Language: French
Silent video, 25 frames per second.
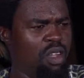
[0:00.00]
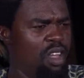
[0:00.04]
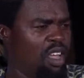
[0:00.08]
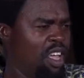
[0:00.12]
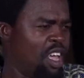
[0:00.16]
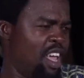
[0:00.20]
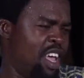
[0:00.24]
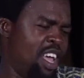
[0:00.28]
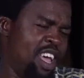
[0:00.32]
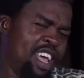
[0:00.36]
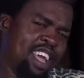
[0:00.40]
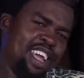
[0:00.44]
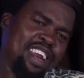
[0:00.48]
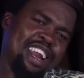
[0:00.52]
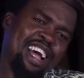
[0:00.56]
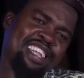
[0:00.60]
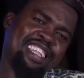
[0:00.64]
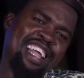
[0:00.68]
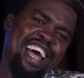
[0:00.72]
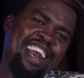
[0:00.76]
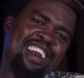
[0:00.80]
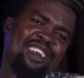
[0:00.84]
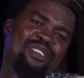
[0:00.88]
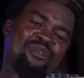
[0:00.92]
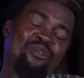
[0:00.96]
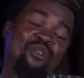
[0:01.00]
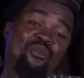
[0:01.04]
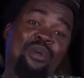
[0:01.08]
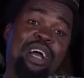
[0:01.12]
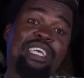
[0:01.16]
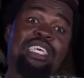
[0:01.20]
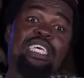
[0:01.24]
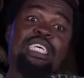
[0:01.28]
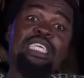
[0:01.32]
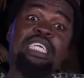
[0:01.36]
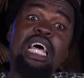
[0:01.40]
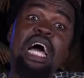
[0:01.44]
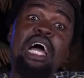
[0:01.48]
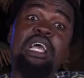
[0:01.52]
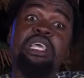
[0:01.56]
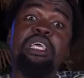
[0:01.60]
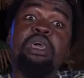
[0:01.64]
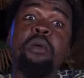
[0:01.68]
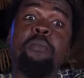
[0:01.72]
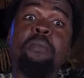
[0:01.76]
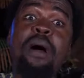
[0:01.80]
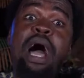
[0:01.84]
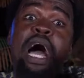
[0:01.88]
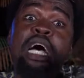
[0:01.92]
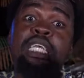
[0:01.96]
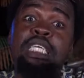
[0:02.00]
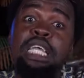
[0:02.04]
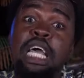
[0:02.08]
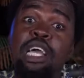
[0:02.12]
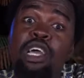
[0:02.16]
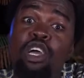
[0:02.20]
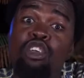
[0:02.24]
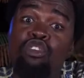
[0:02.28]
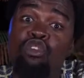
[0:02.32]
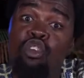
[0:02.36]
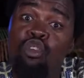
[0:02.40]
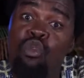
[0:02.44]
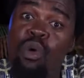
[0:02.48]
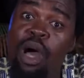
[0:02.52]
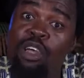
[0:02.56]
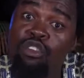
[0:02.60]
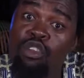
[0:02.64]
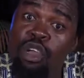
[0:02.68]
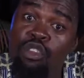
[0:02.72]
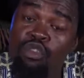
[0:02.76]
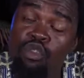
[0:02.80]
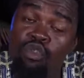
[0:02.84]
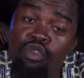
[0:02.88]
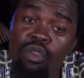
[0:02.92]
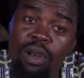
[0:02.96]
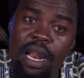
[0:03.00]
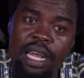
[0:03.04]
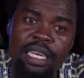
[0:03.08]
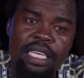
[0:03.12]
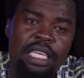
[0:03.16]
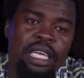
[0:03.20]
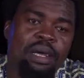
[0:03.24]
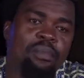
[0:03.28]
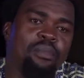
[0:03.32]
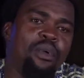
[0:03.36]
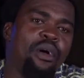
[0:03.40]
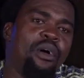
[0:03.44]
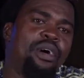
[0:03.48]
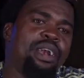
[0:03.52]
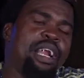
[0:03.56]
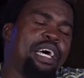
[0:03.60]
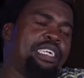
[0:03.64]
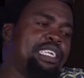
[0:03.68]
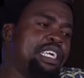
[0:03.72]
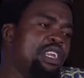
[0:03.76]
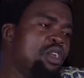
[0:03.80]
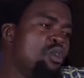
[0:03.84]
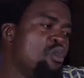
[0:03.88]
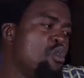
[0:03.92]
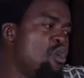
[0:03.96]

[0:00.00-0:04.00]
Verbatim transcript: Et Nathalie Touba, qui, pensait que son oiseau est toujours là, dit Bon, Nazinunguba,